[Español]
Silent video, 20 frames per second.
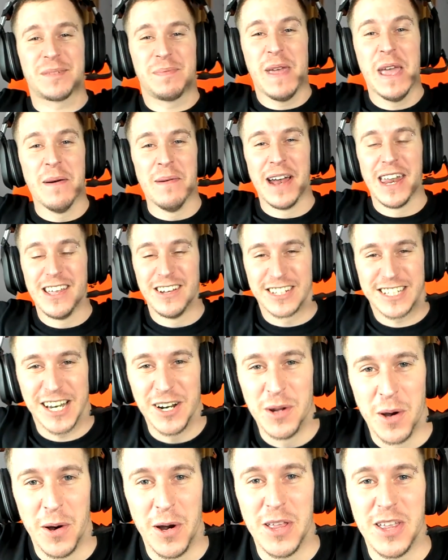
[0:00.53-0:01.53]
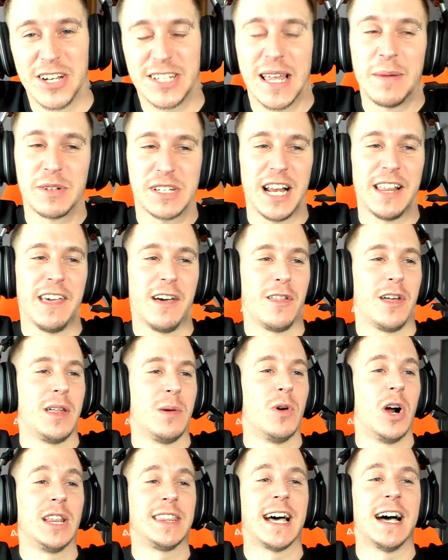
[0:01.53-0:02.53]
bienvenidos a un nuevo vídeo, estamos el día de hoy de
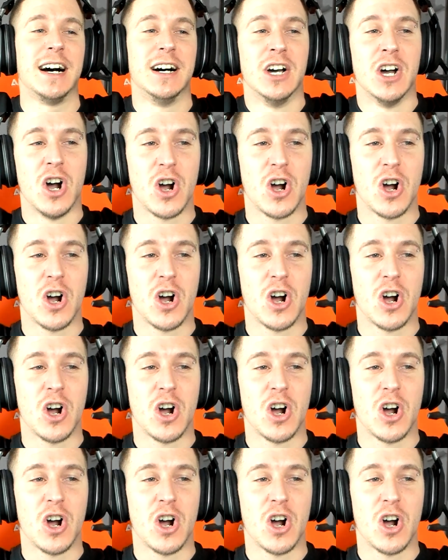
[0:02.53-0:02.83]
vuelta